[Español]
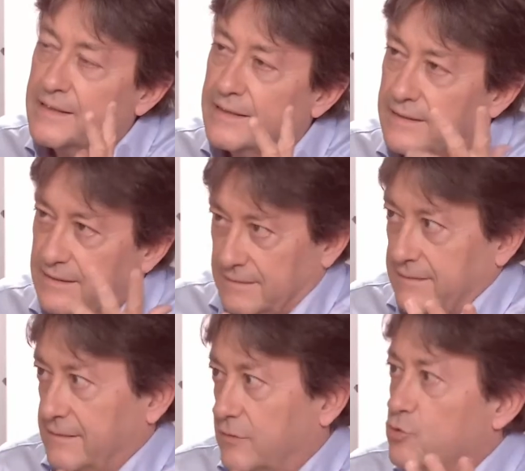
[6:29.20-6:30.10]
y
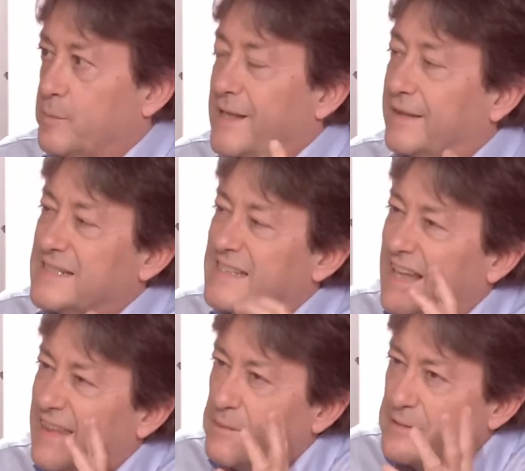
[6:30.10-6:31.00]
eh, de tus piñatas,
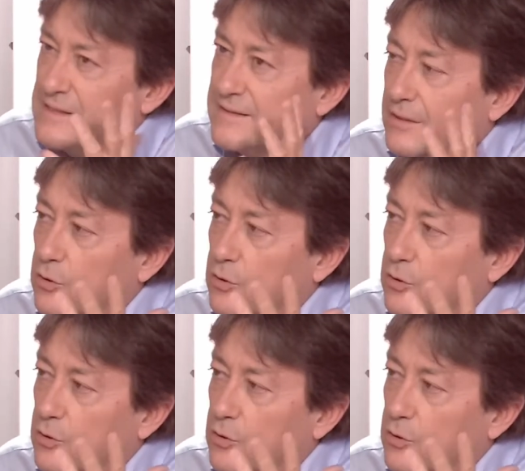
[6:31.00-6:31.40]
la debes en cierto